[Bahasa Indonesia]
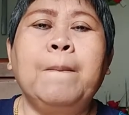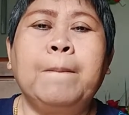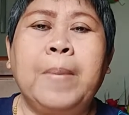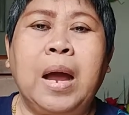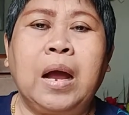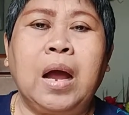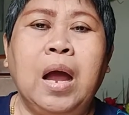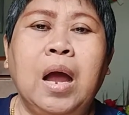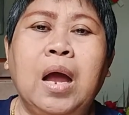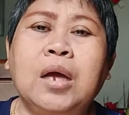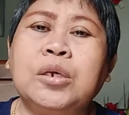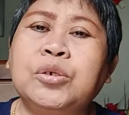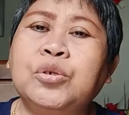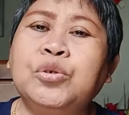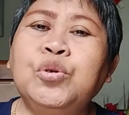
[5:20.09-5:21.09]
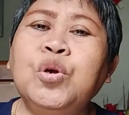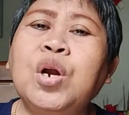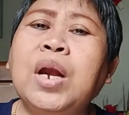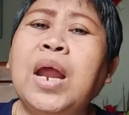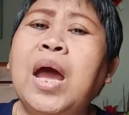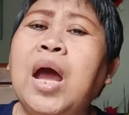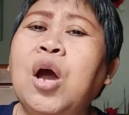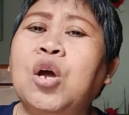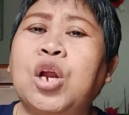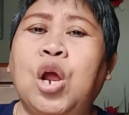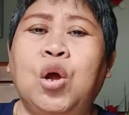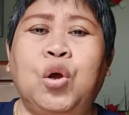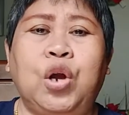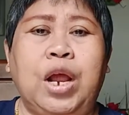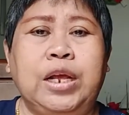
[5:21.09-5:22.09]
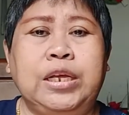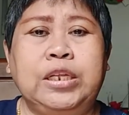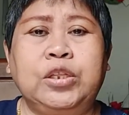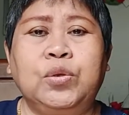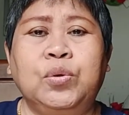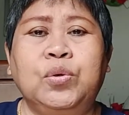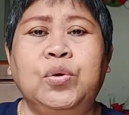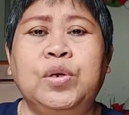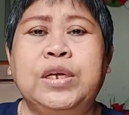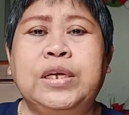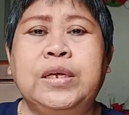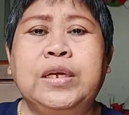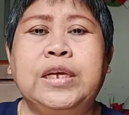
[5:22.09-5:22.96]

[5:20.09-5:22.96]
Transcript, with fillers: Maka duduklah orang-orang itu